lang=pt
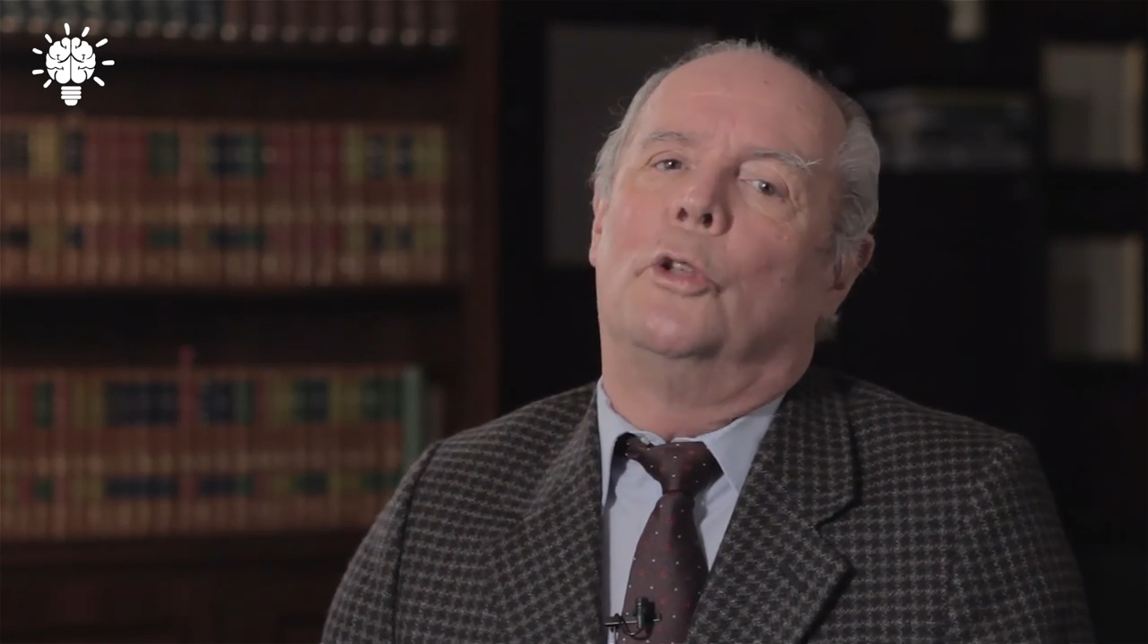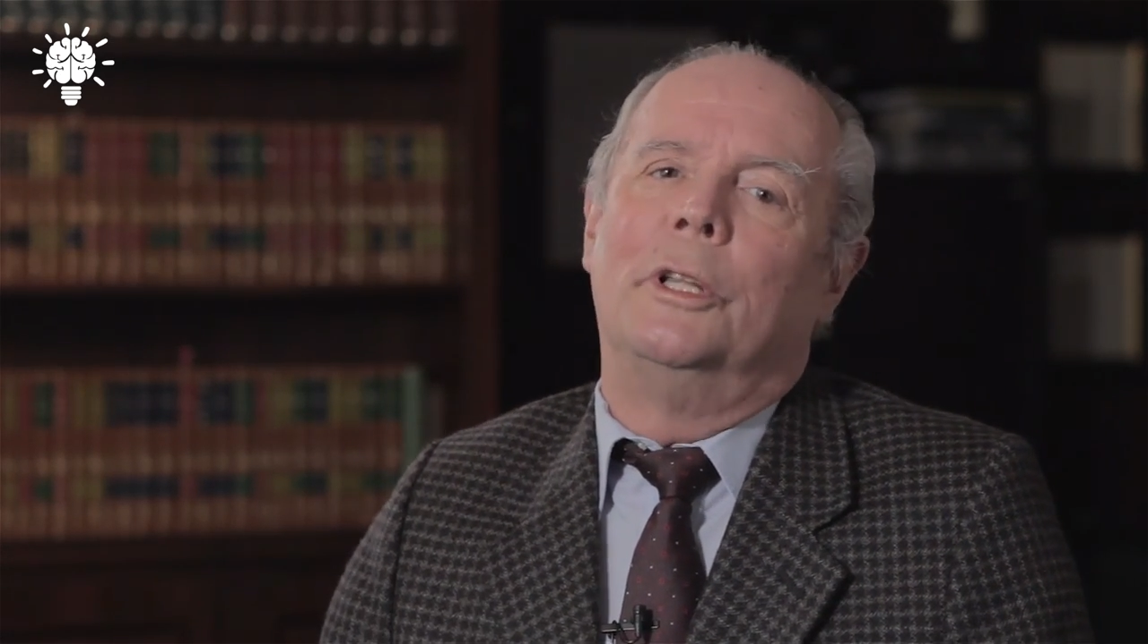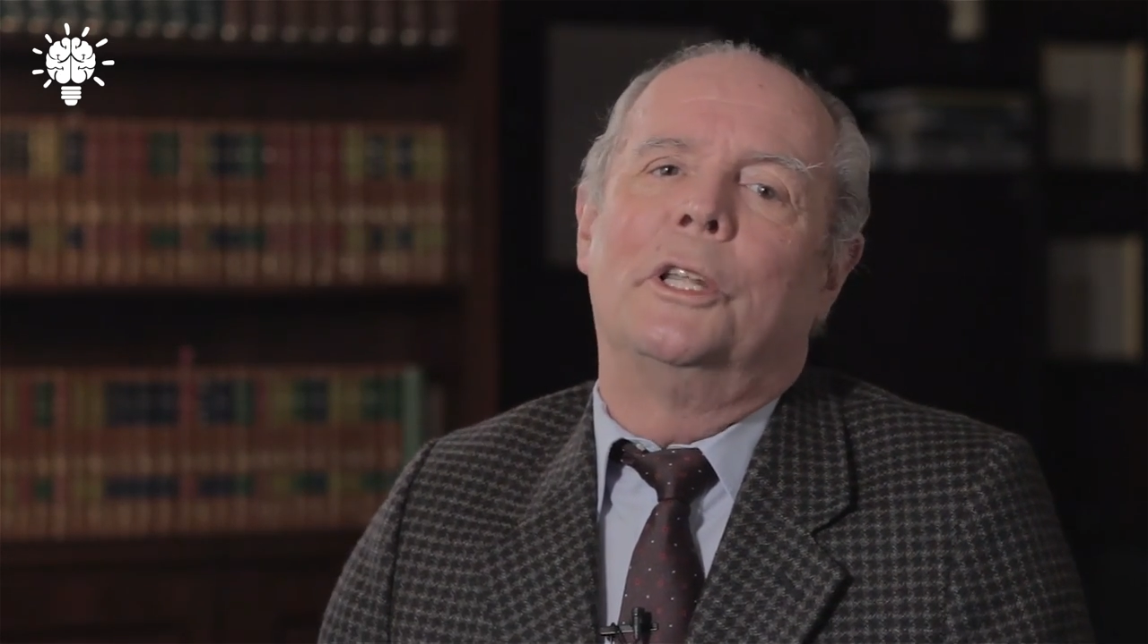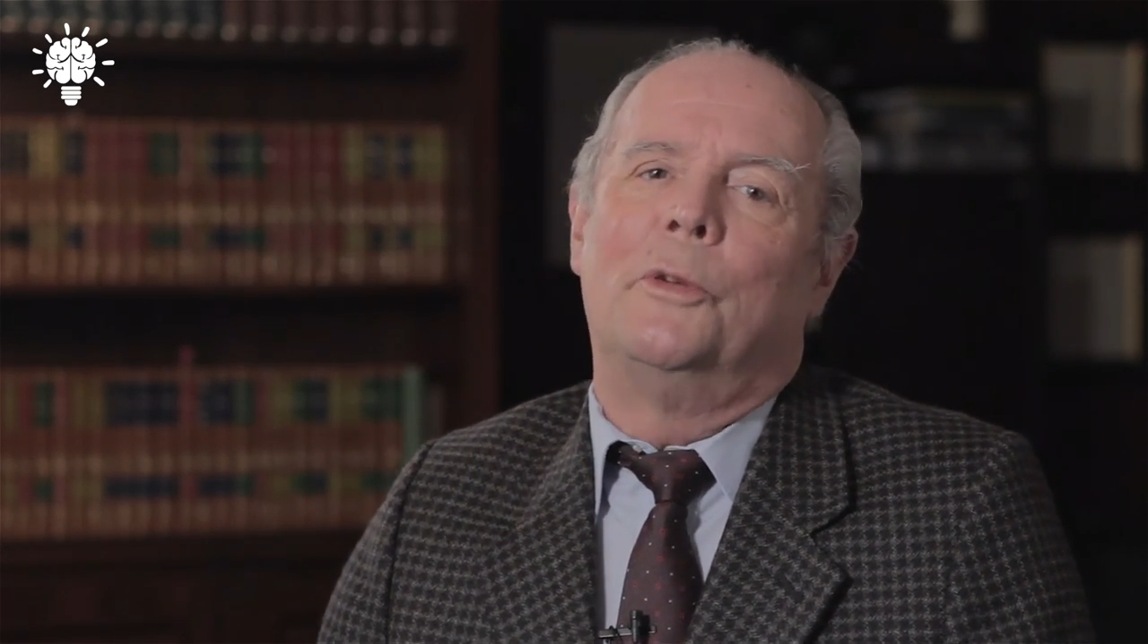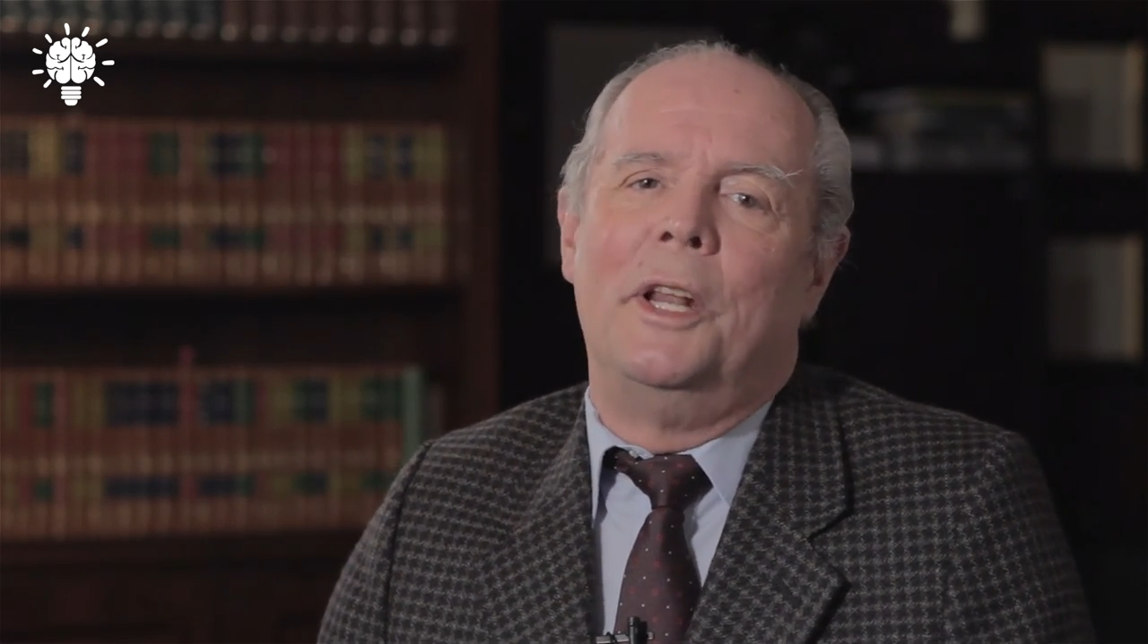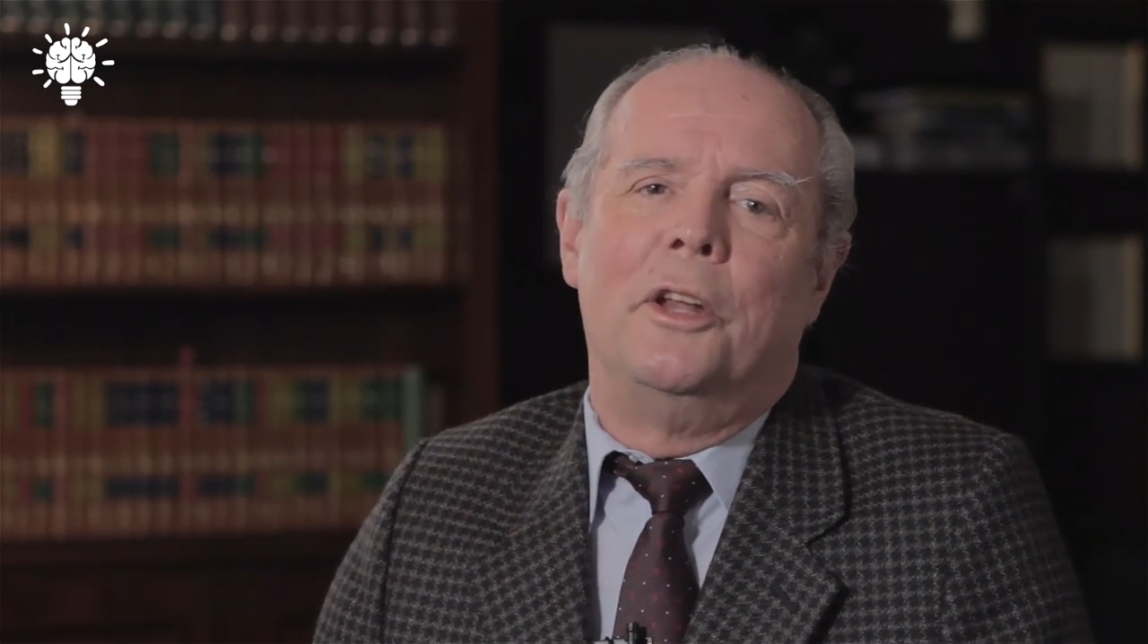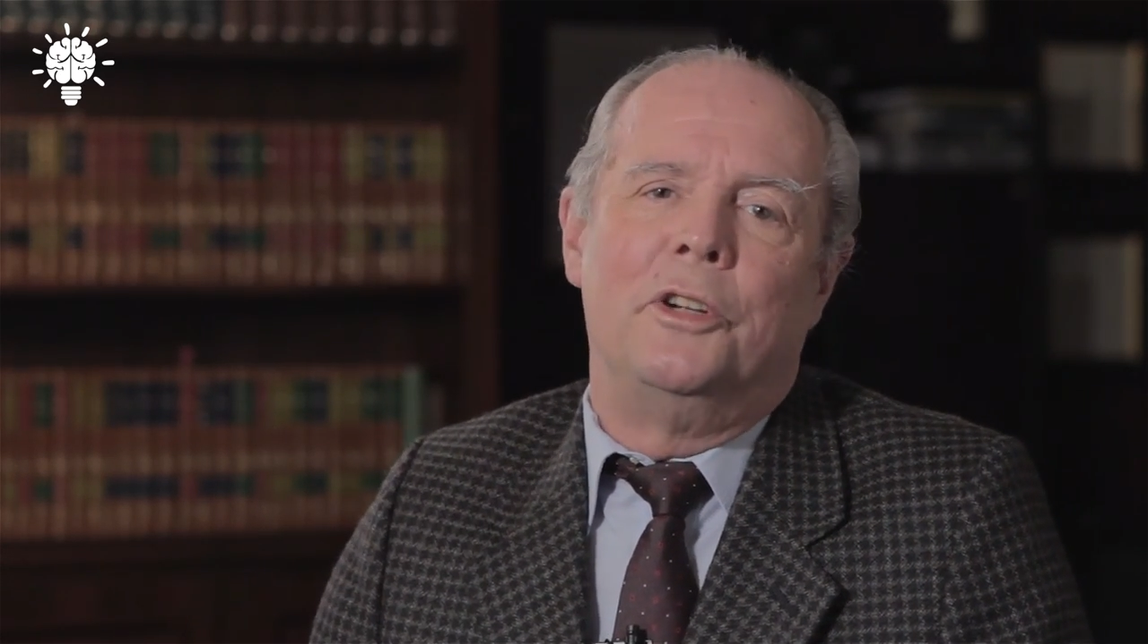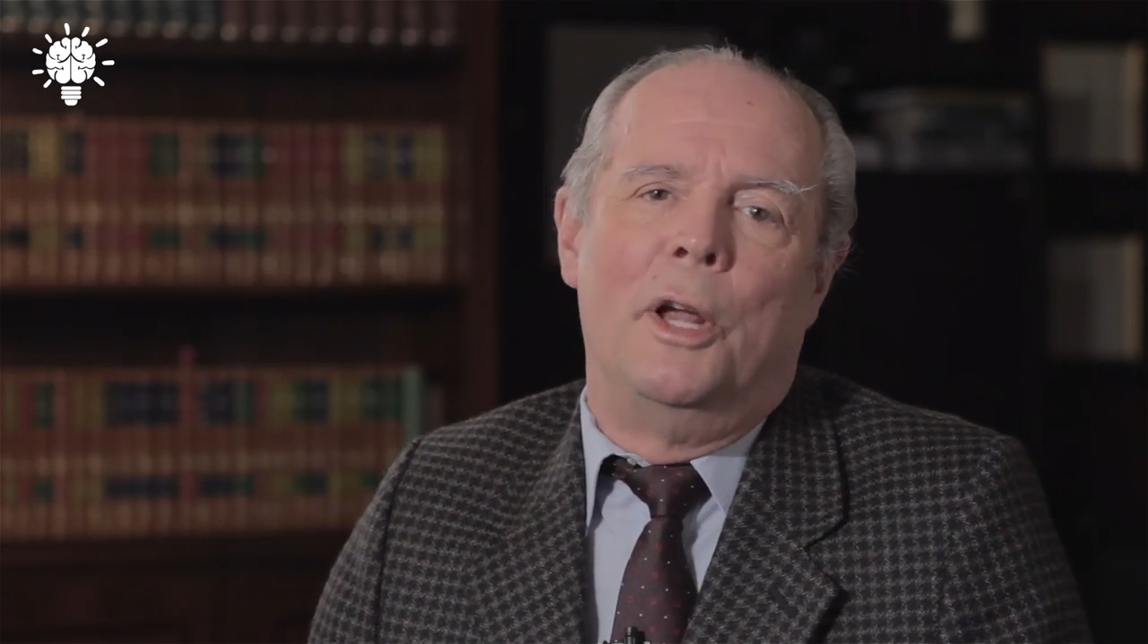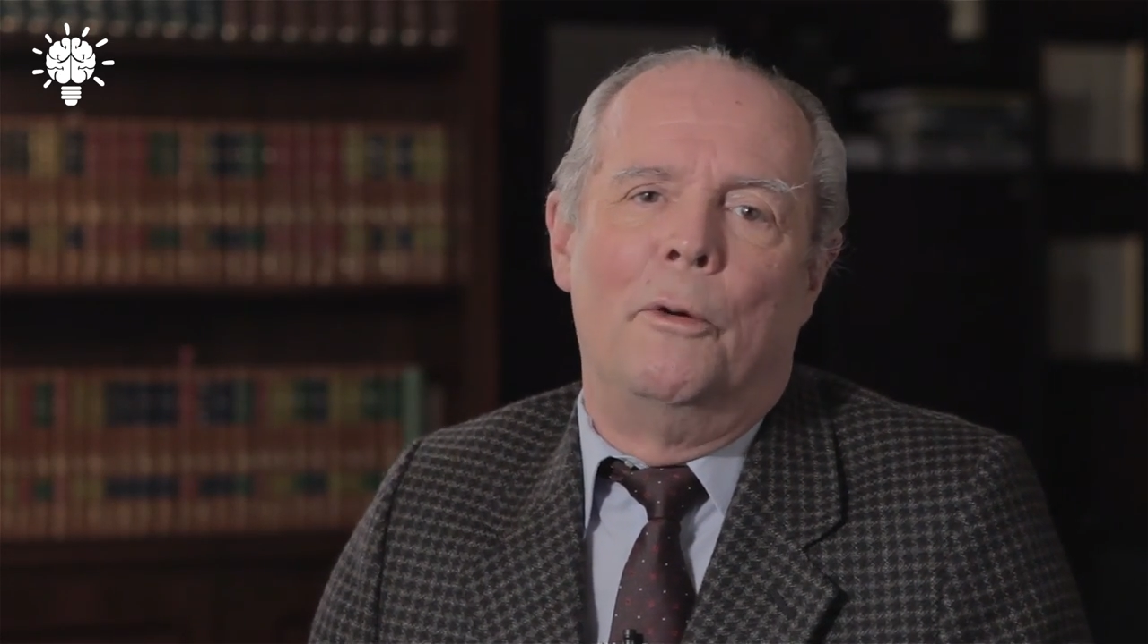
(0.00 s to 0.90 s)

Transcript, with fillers: toda a sua energia,